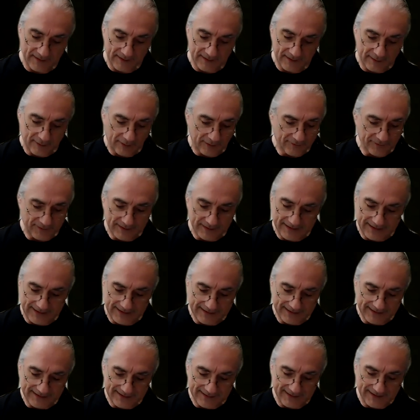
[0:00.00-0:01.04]
Gott, wir
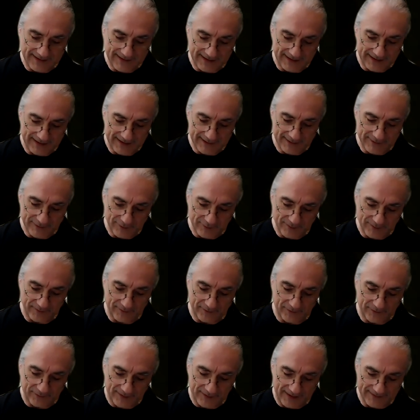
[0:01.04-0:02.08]
danken dir hier. Du
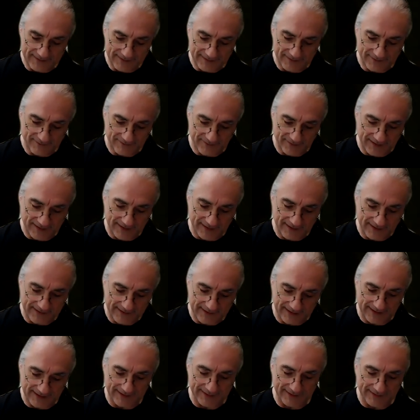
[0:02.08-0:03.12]
bist Vater, wir
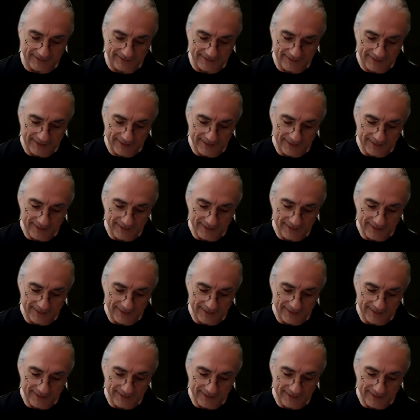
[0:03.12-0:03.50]
Kind.